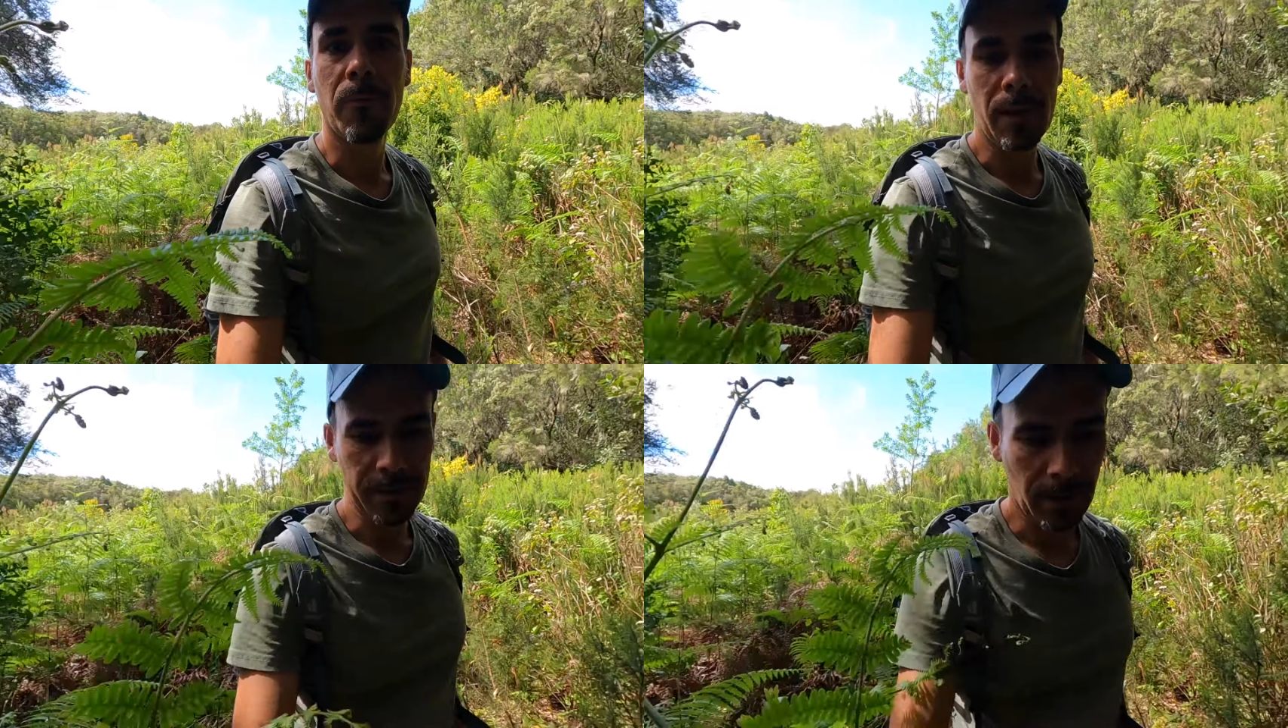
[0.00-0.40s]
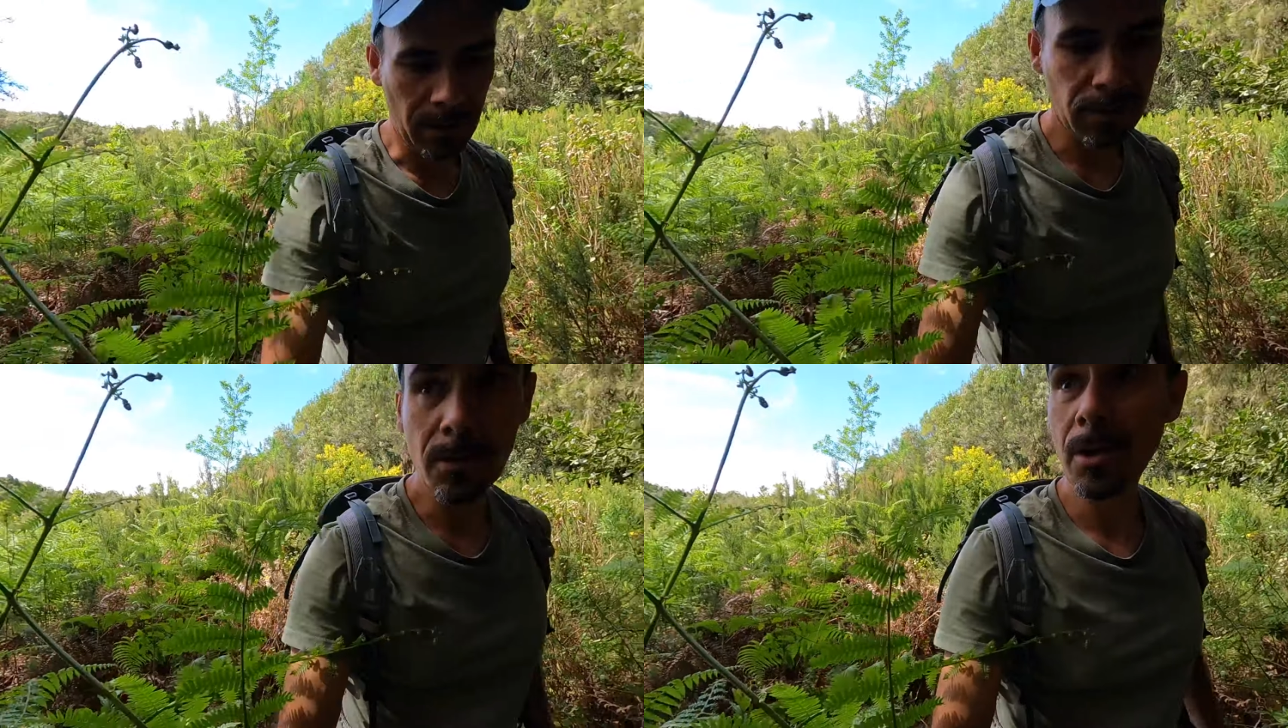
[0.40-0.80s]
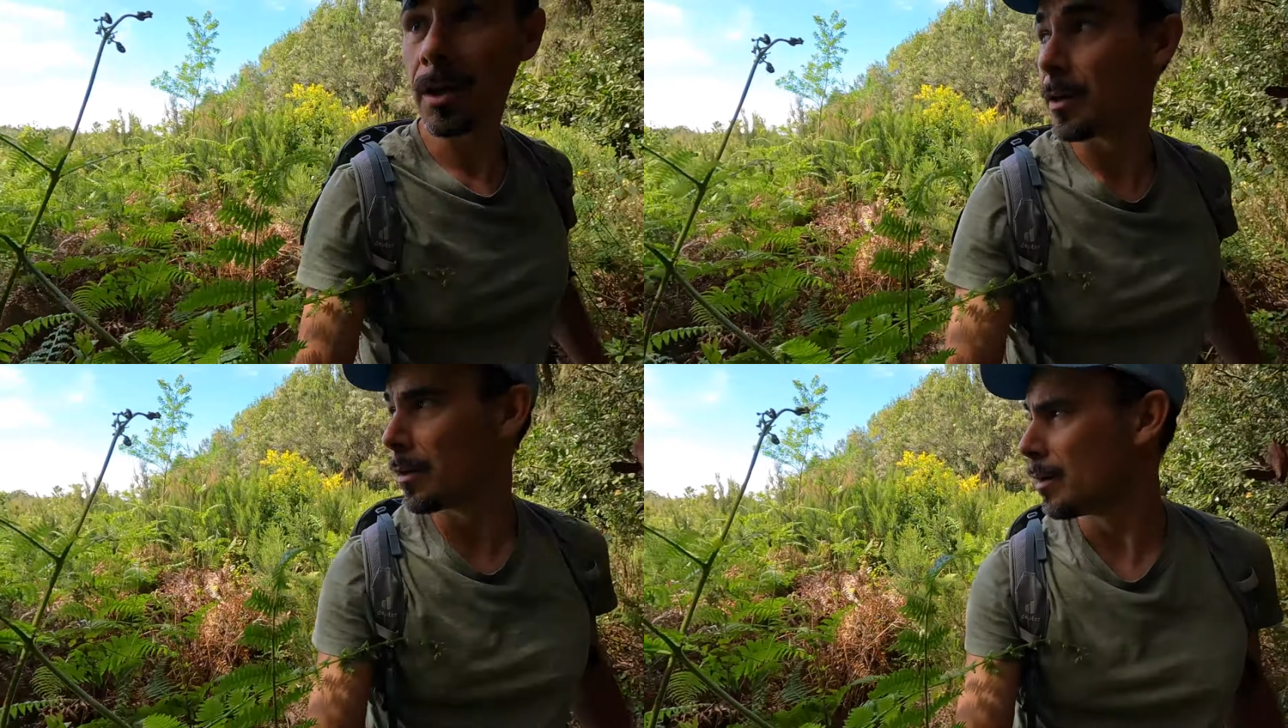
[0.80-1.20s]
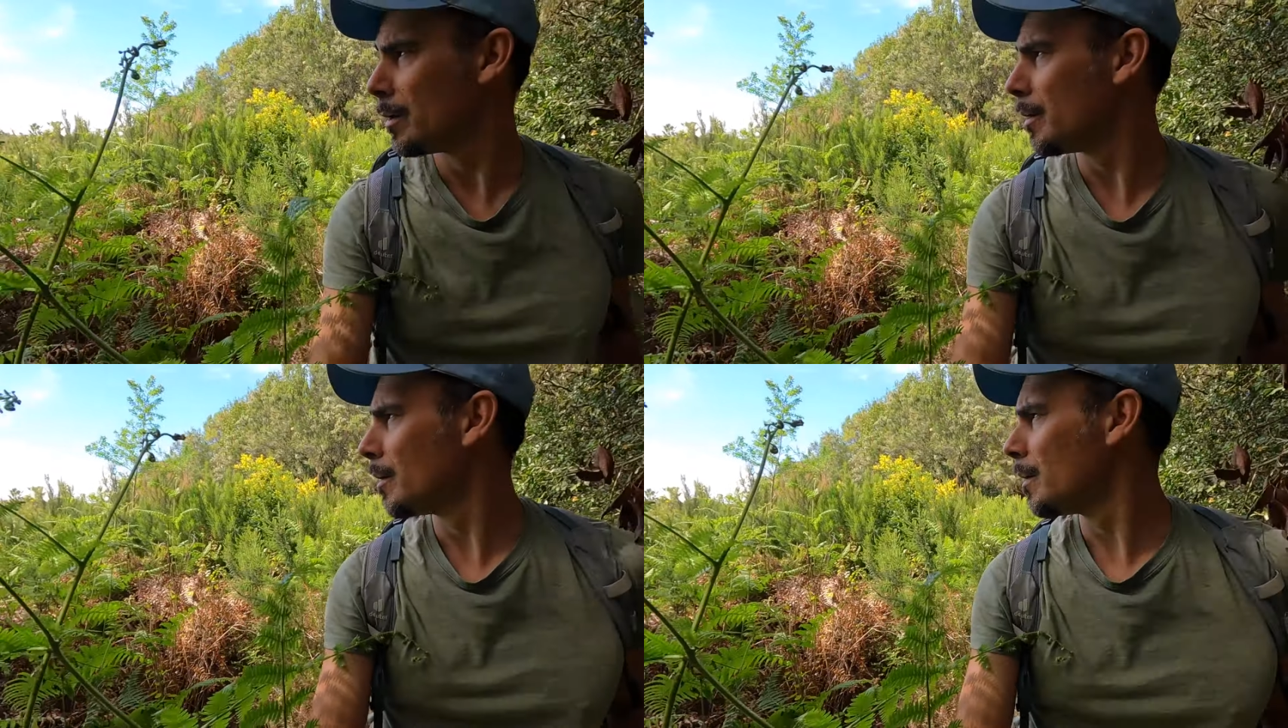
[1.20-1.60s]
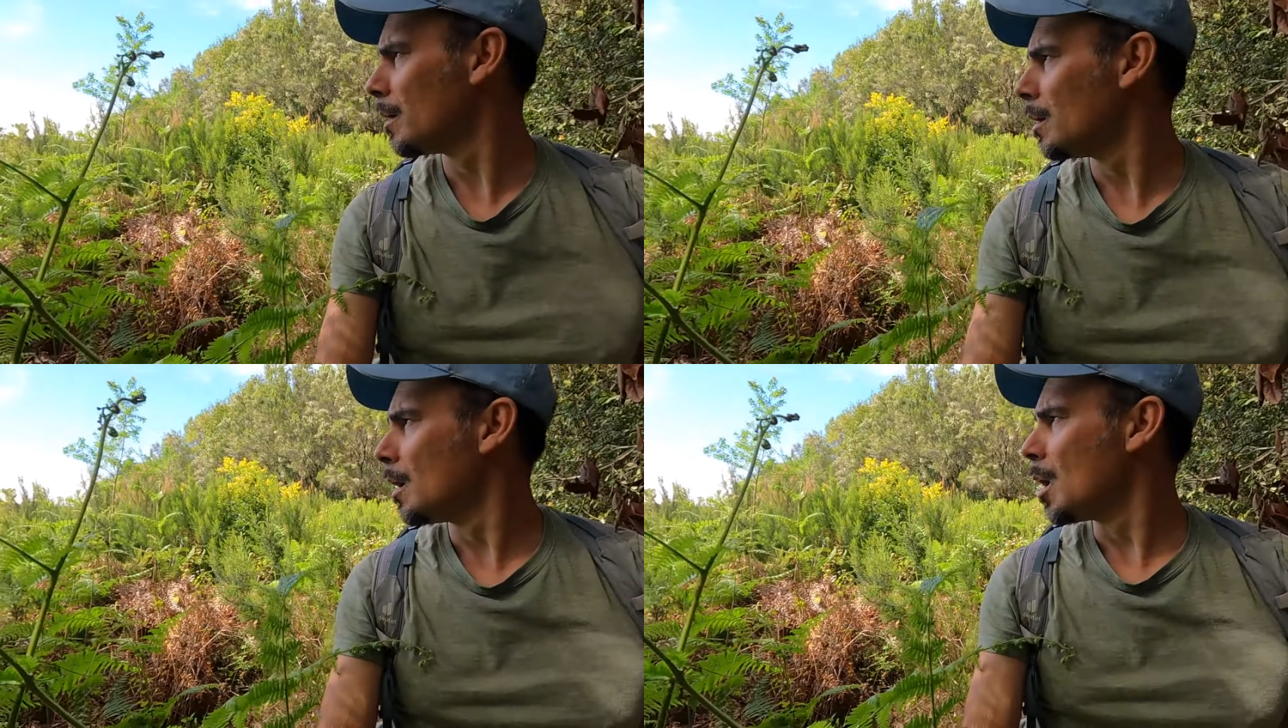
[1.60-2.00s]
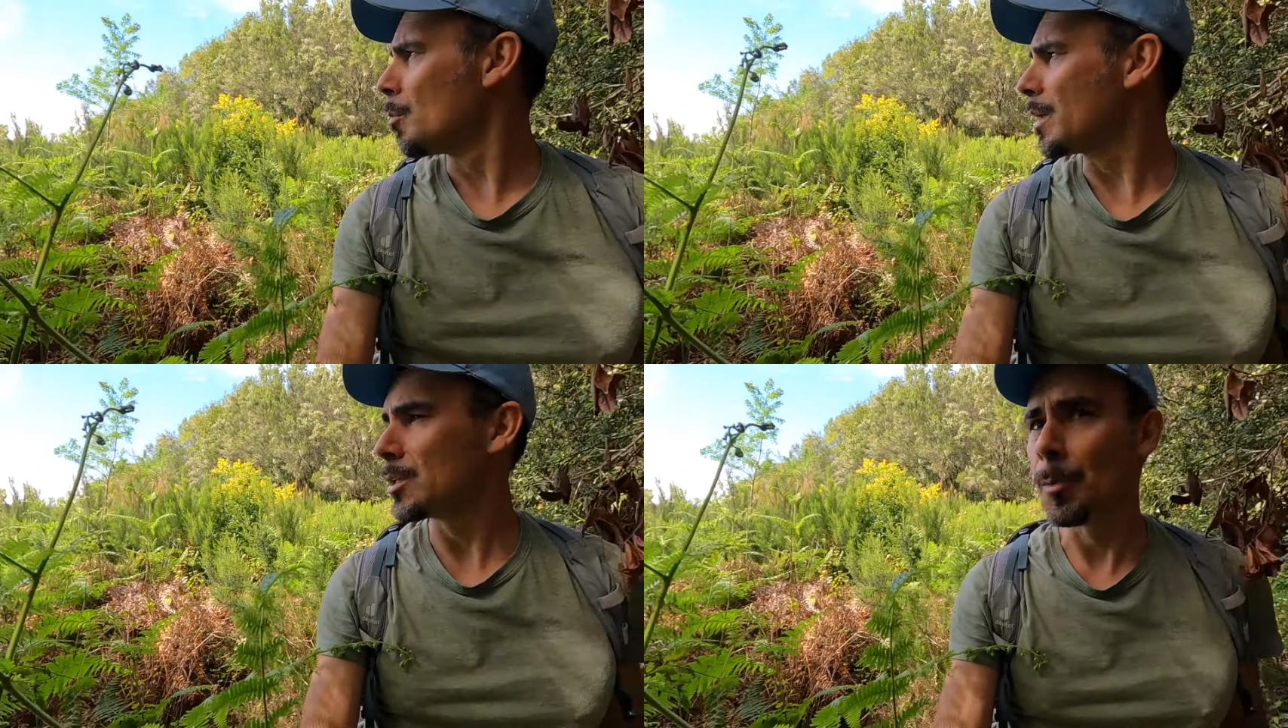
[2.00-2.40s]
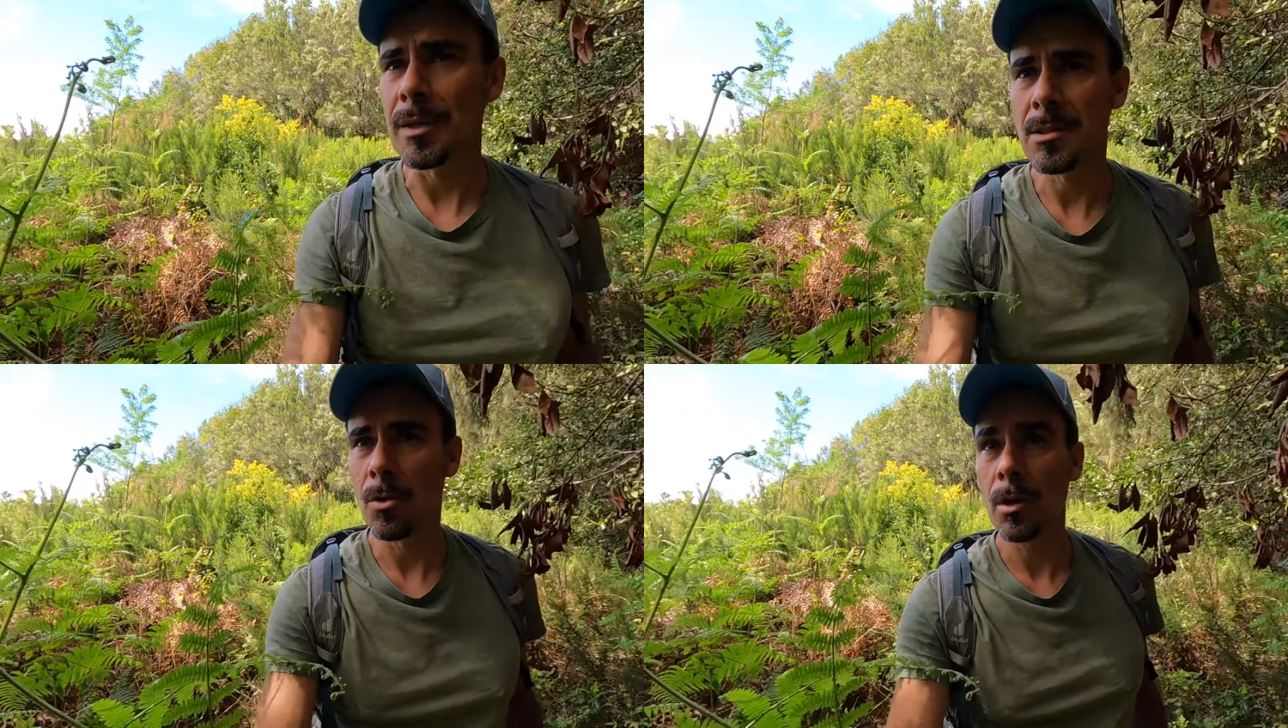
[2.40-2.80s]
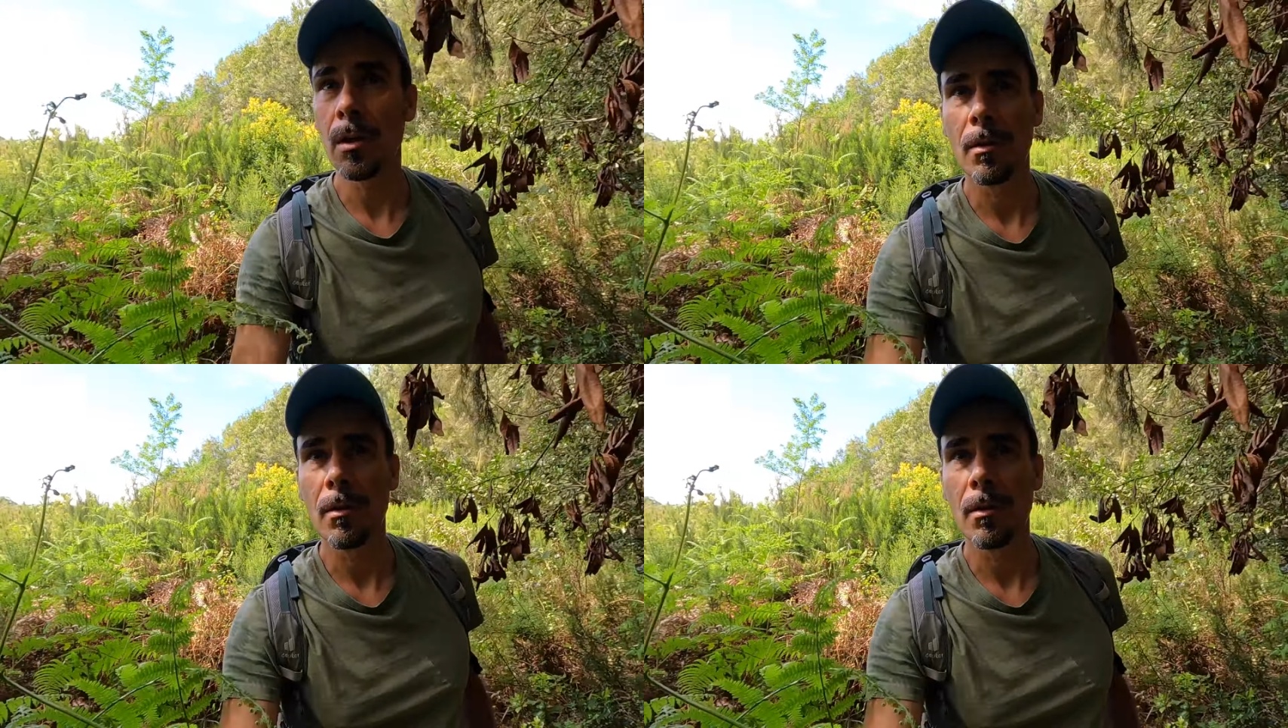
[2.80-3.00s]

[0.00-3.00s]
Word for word: am Waldrand noch. Blick nochmal zurück.